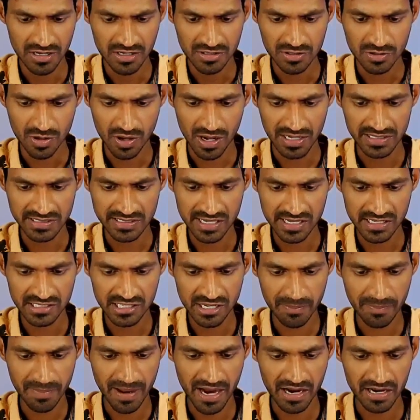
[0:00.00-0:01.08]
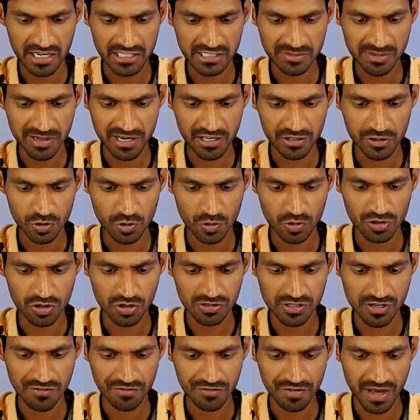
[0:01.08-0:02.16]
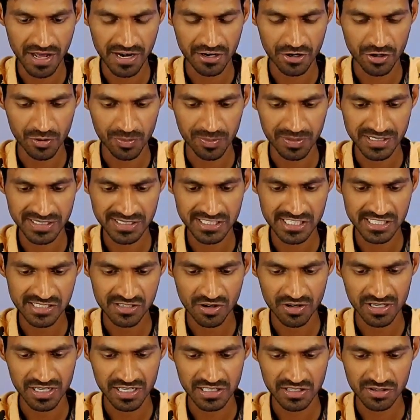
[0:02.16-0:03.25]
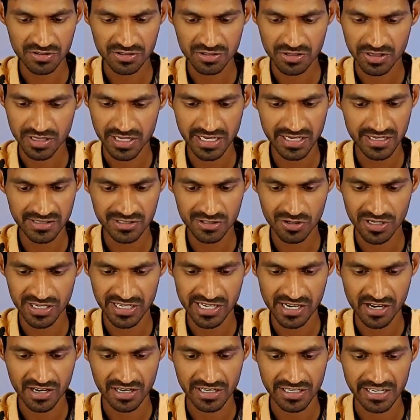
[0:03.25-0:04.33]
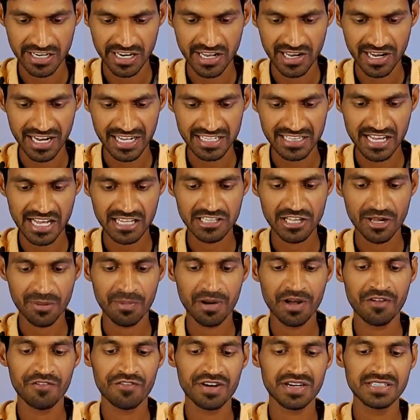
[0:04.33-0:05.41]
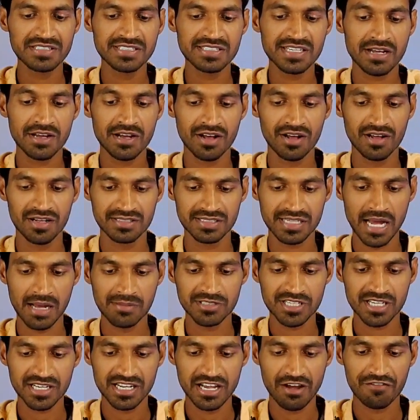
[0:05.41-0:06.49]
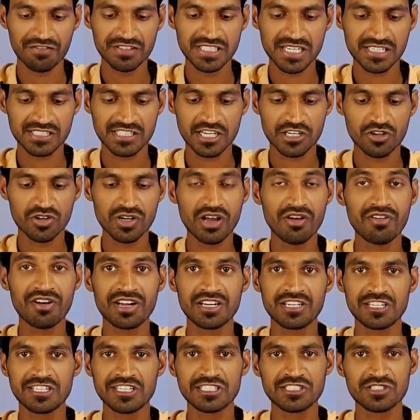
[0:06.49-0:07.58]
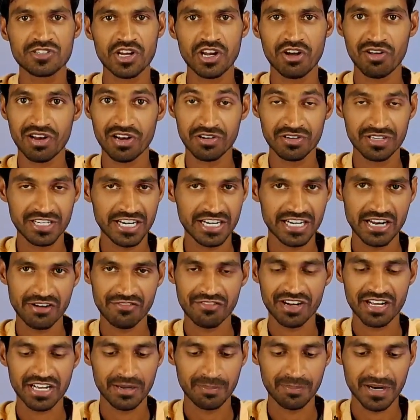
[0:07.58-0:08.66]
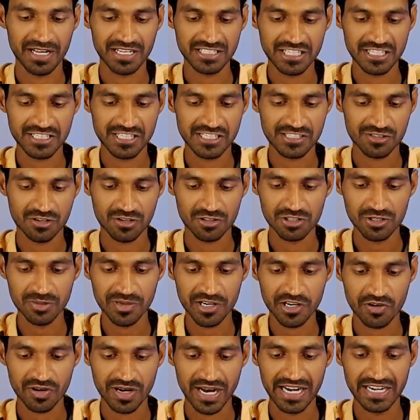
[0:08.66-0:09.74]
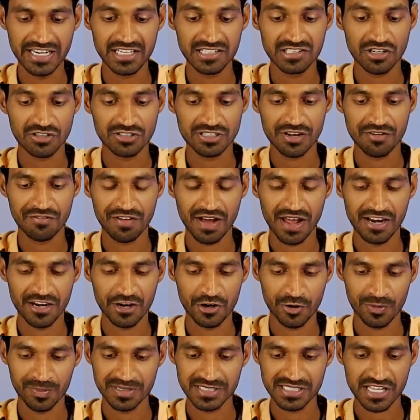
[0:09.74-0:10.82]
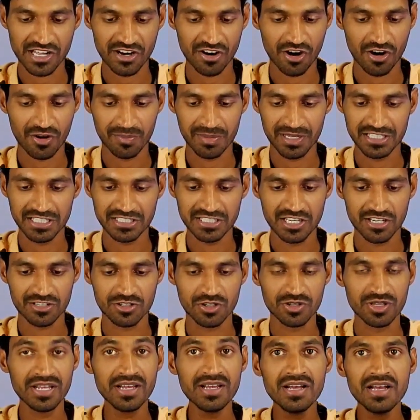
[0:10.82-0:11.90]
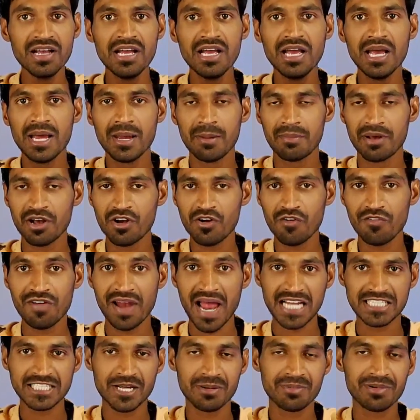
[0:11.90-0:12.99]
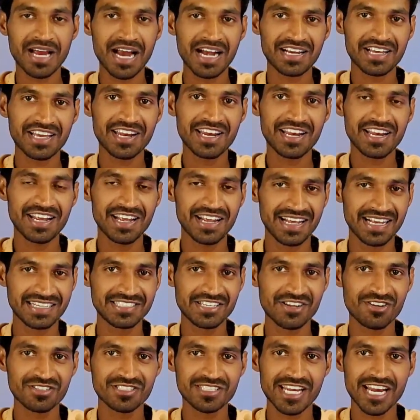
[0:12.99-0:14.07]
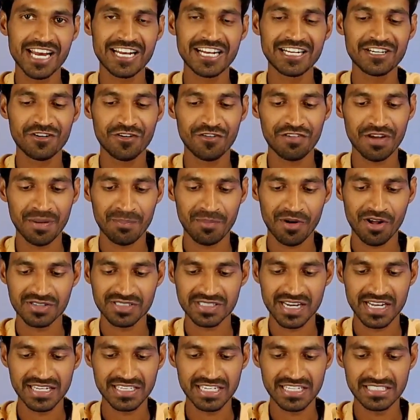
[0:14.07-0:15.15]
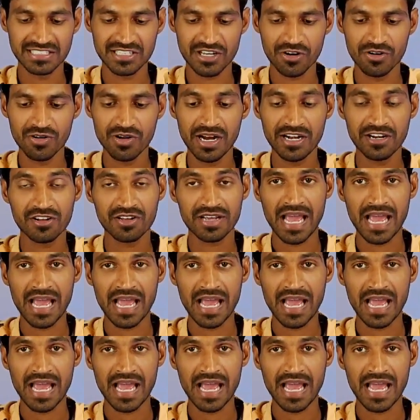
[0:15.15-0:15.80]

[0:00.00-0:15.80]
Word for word: సో ఐసిఐసిఐ బ్యాంకర్స్ పైన టూ థౌసండ్ ఫైవ్ హండ్రెడ్ రూపీస్ డిస్కౌంట్ అయితే వస్తుంది సో ఈ యొక్క డీల్ అయితే అదిరిపోయింది ఫ్రెండ్స్ శాంసంగ్ ఎఫ్ సిక్స్టీ టూ ఎవరైనా తీసుకున్న వాళ్ళు ఉంటే డెఫినెట్గా ఇప్పుడైతే తీసుకోవచ్చు మీకు నైన్టీన్ థౌసండ్ ఫైవ్ హండ్రెడ్ రూపీస్కి రావడం అయితే జరుగుతుంది మీకు ఫ్లాగ్షిప్ కేటగిరీ ఎక్సినోస్ నైన్ ఎయిట్ టూ ఫైవ్ ప్రాసెసర్ అయితే ఇచ్చారు అండ్